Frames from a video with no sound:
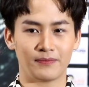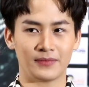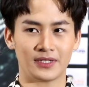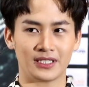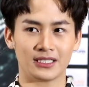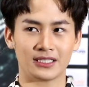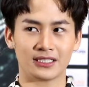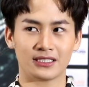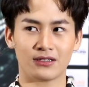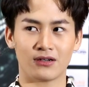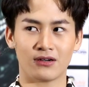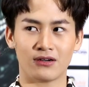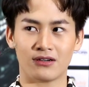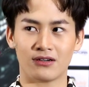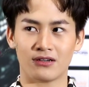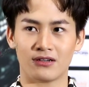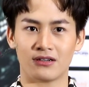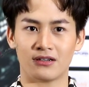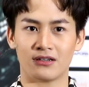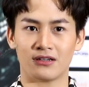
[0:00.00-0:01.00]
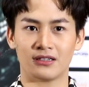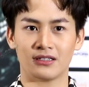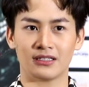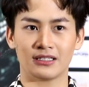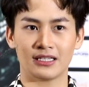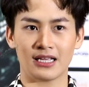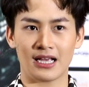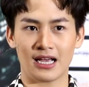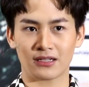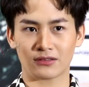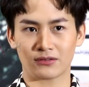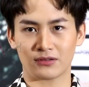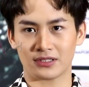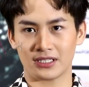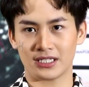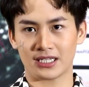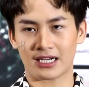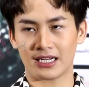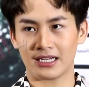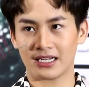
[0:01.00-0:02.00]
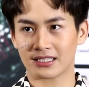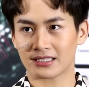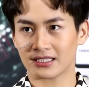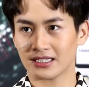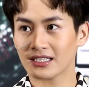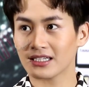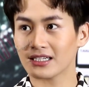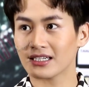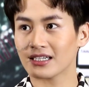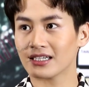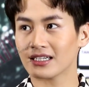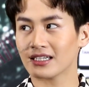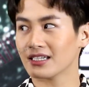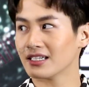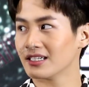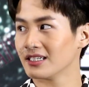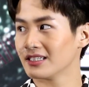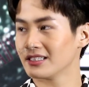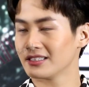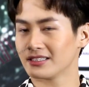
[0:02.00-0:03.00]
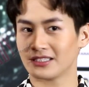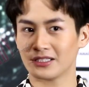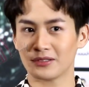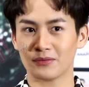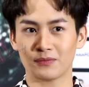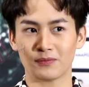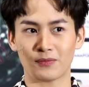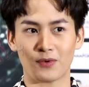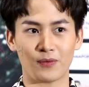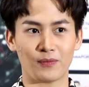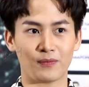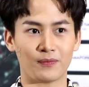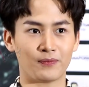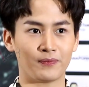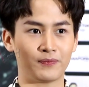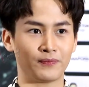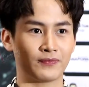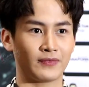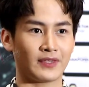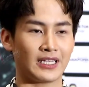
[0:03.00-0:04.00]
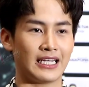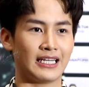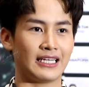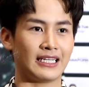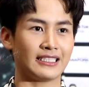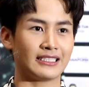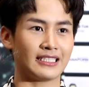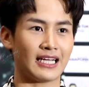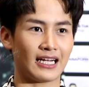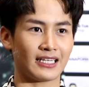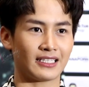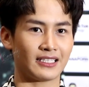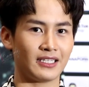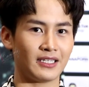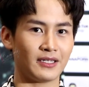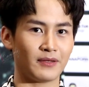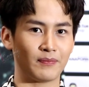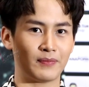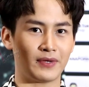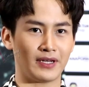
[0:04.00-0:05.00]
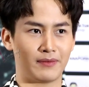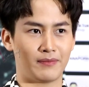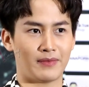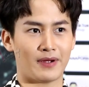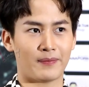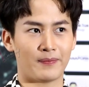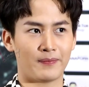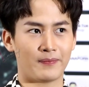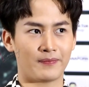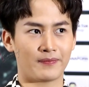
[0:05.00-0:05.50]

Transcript: มันก็ยากตรงที่คาแรคเตอร์ ซึ่งผมหลังจากที่เป็นแบบ